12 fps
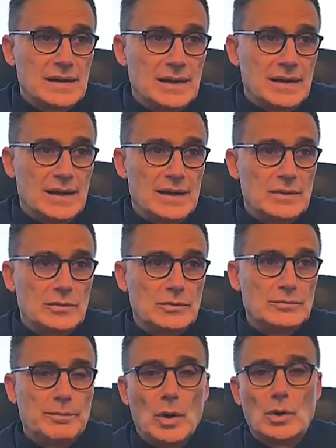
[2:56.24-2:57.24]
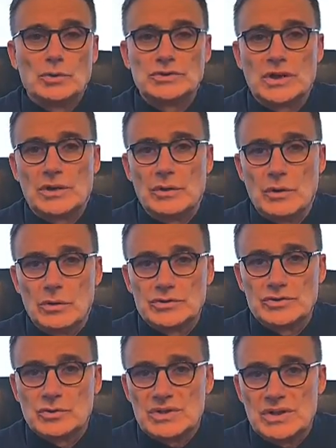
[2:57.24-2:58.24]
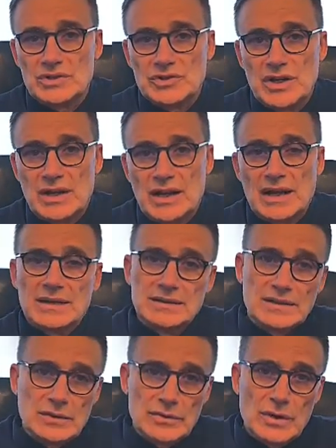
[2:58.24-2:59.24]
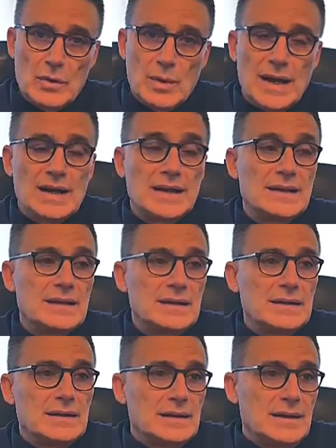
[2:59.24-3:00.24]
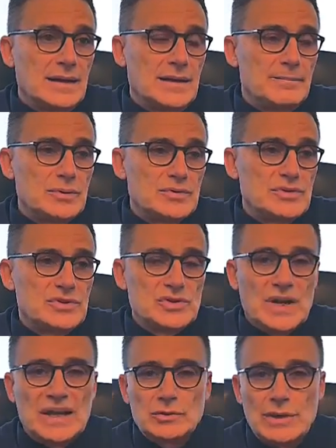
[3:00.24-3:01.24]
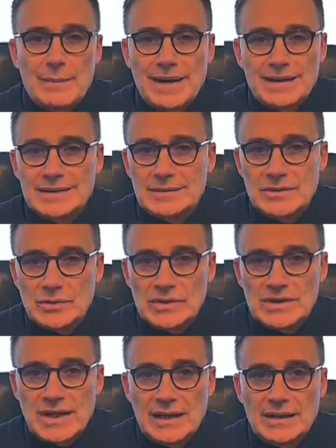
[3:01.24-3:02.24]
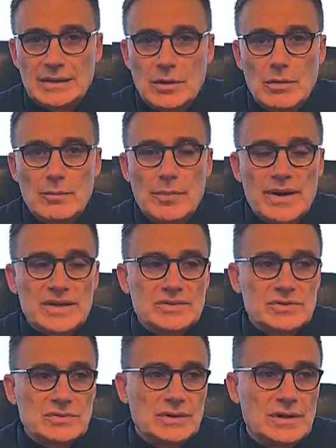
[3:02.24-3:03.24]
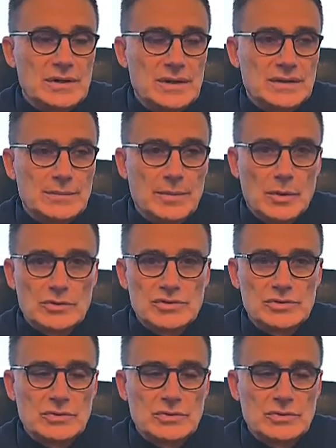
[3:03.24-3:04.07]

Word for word: è un polo tecnologico e di ricerca all'interno del quale è posizionato in una parte minoritaria del complesso il deposito,